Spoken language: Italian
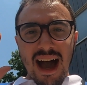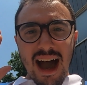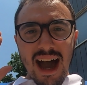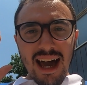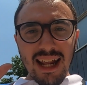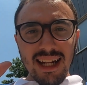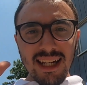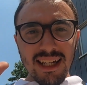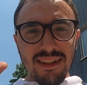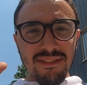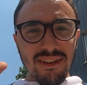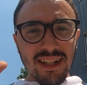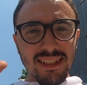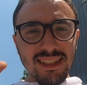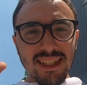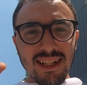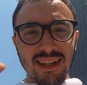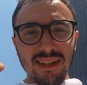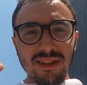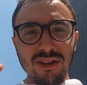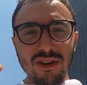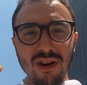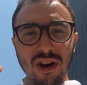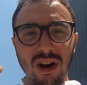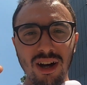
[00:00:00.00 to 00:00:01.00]
Arrivati
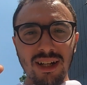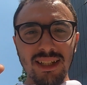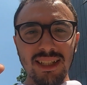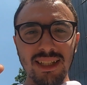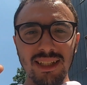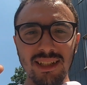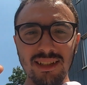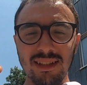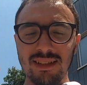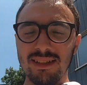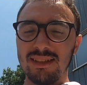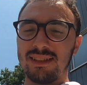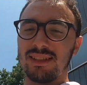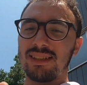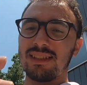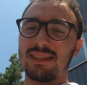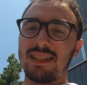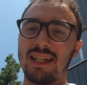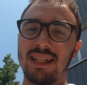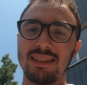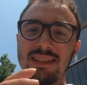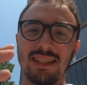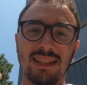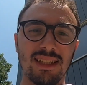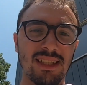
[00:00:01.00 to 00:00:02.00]
al CONI, si
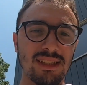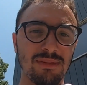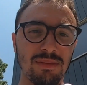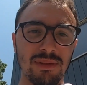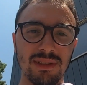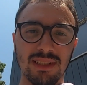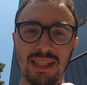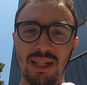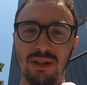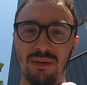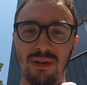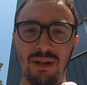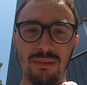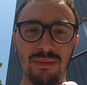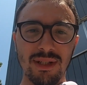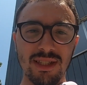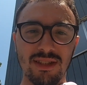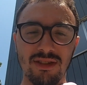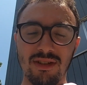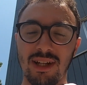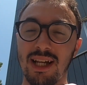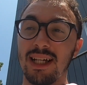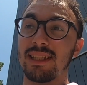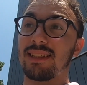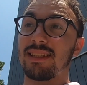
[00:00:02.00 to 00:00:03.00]
tratta di aspettare una
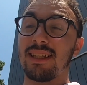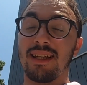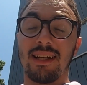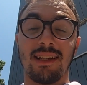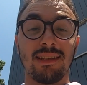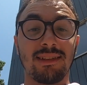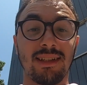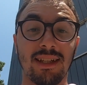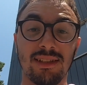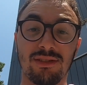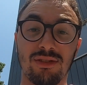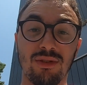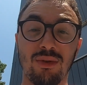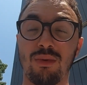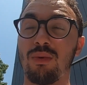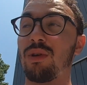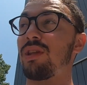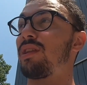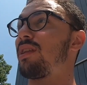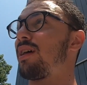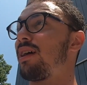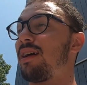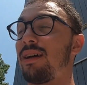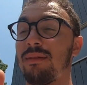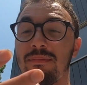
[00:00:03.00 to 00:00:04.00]
mezz'oretta, in realtà sono qui
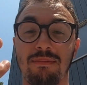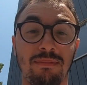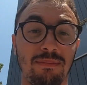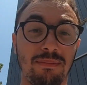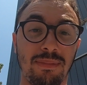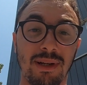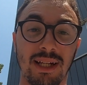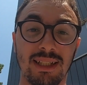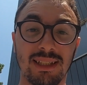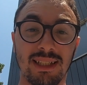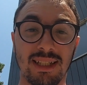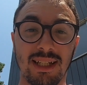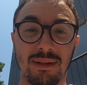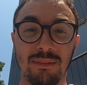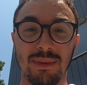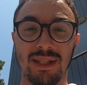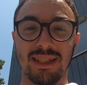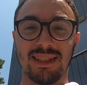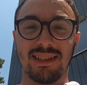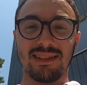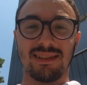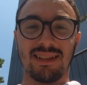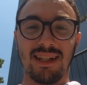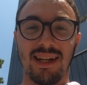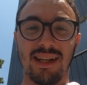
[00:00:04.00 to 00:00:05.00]
da
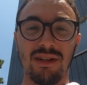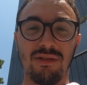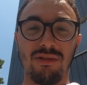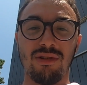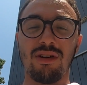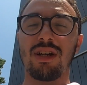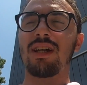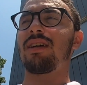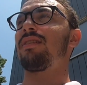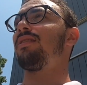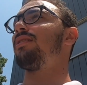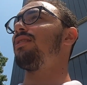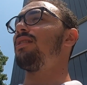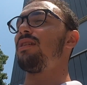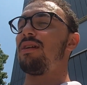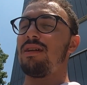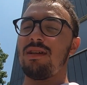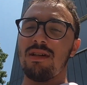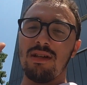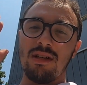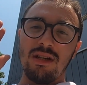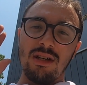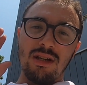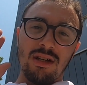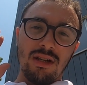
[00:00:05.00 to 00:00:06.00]
praticamente tre ore
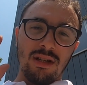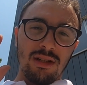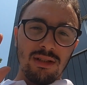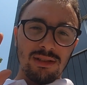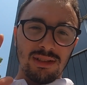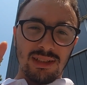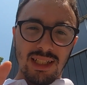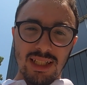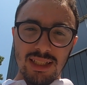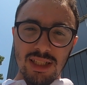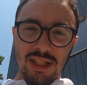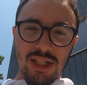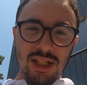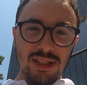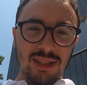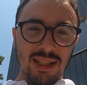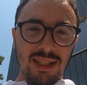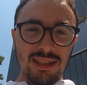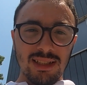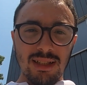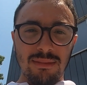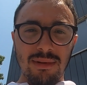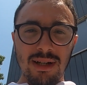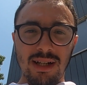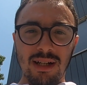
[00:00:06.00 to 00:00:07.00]

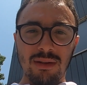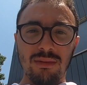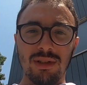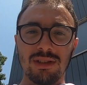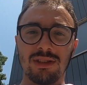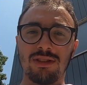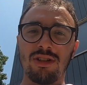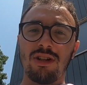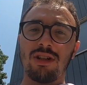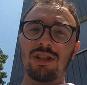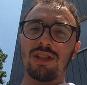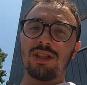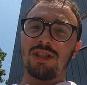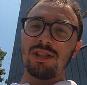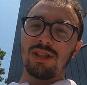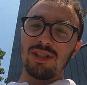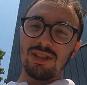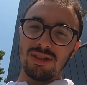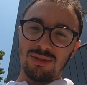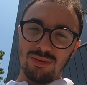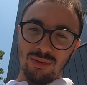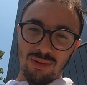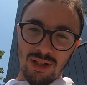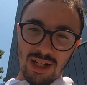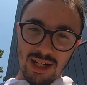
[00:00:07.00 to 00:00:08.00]

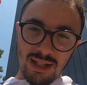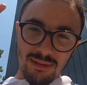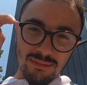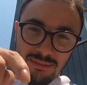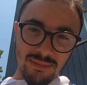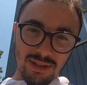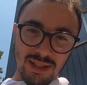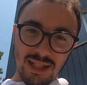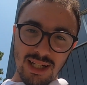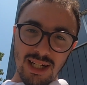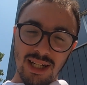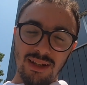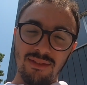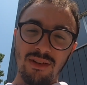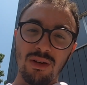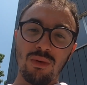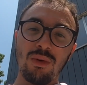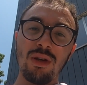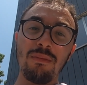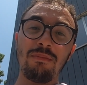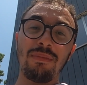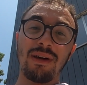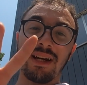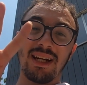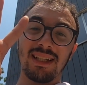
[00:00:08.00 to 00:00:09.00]
13.30-14 Turam arriva
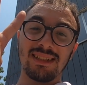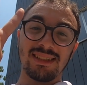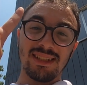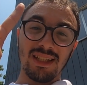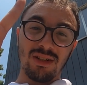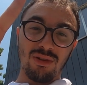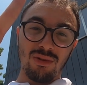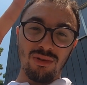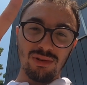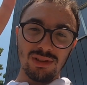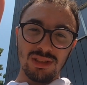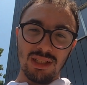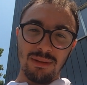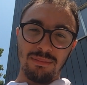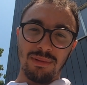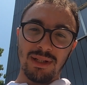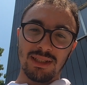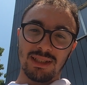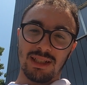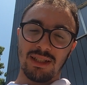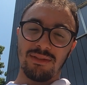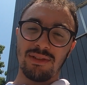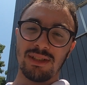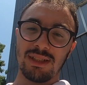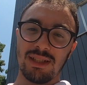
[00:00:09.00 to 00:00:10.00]
qui per la seconda
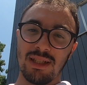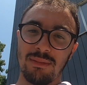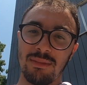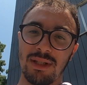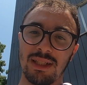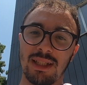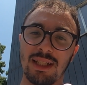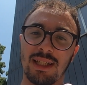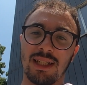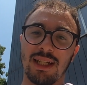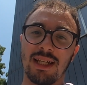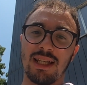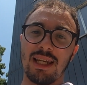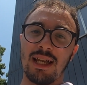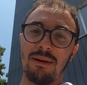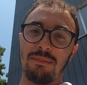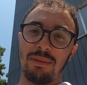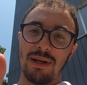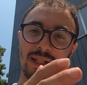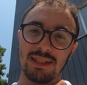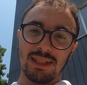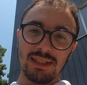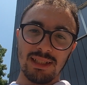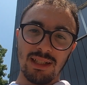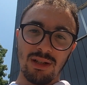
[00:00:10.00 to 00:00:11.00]
parte di visite mediche, la
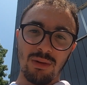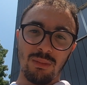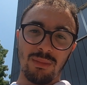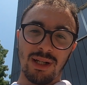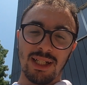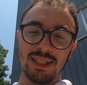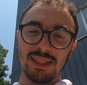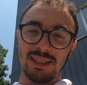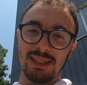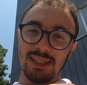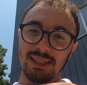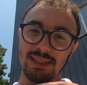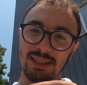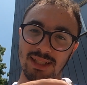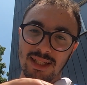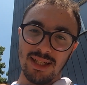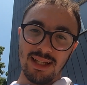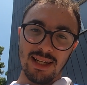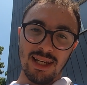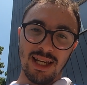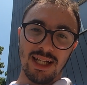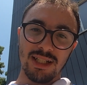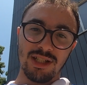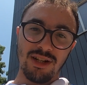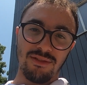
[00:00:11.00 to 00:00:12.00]
parte dell'Humanitas
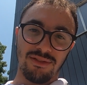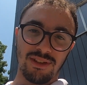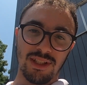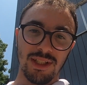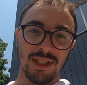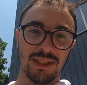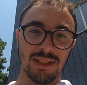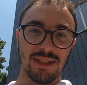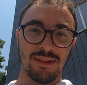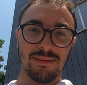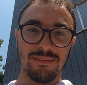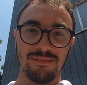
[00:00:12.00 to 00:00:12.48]
l'ha già finita.